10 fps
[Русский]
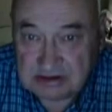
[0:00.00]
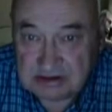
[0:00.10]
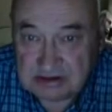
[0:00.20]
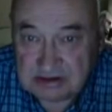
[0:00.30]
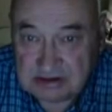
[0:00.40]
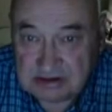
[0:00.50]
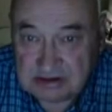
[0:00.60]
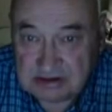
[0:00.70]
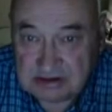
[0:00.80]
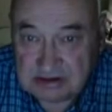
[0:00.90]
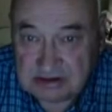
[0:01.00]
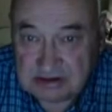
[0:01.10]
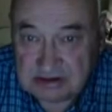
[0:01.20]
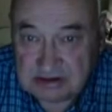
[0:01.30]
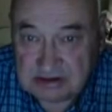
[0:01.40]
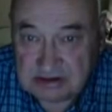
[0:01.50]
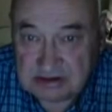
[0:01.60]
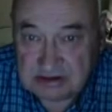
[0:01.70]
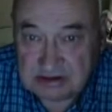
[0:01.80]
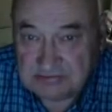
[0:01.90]
Кому надо, тот знает, как сделать
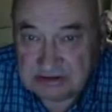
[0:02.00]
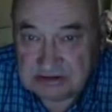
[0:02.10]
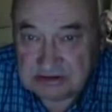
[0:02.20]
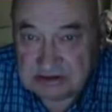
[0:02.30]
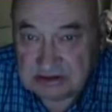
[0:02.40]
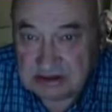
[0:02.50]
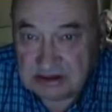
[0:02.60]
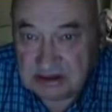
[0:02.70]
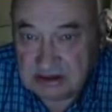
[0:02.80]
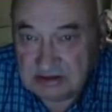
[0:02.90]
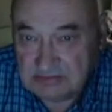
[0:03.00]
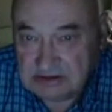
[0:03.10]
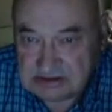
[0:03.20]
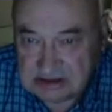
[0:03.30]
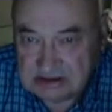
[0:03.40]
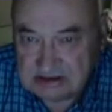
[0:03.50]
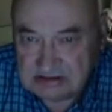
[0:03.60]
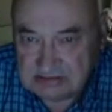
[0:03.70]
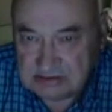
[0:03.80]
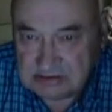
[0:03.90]
раннее плодоношение
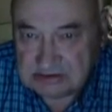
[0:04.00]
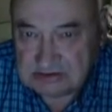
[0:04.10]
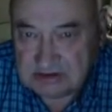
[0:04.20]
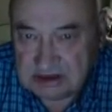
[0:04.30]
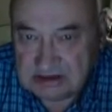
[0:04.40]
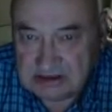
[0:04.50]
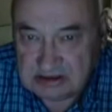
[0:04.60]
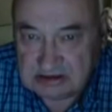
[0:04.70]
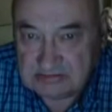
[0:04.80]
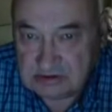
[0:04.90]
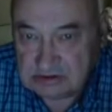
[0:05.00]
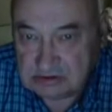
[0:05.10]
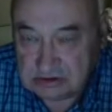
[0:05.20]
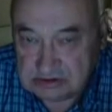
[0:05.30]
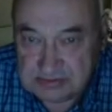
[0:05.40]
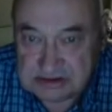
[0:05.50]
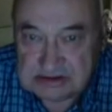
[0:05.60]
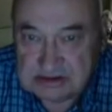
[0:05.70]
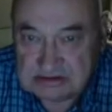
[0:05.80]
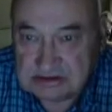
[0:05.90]
пересадил, получим ранее, то есть
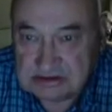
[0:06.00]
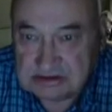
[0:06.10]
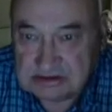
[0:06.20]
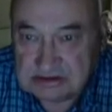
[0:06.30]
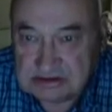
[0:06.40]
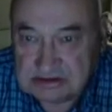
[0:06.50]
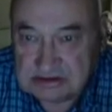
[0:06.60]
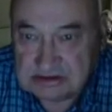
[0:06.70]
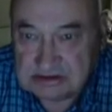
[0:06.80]
пересадил, значит замечил,